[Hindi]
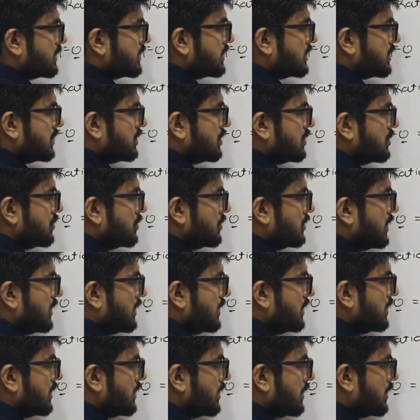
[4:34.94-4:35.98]
हैं क्यू ए
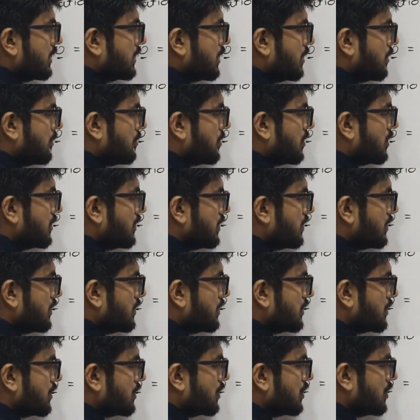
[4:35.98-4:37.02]
अपॉन
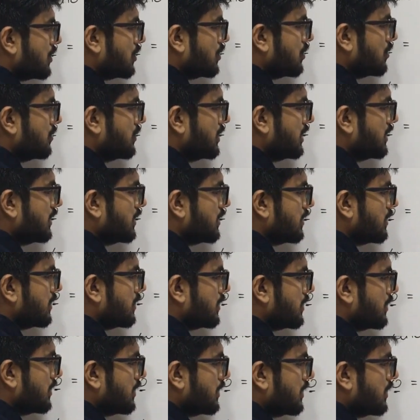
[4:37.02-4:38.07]
क्यू बी
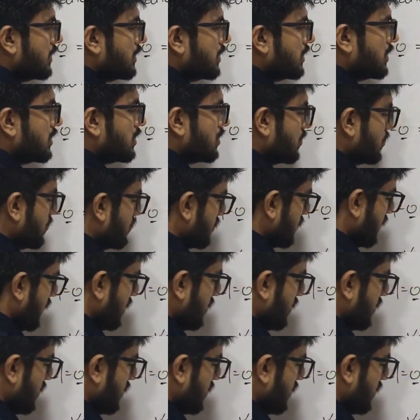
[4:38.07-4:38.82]
तो वो क्या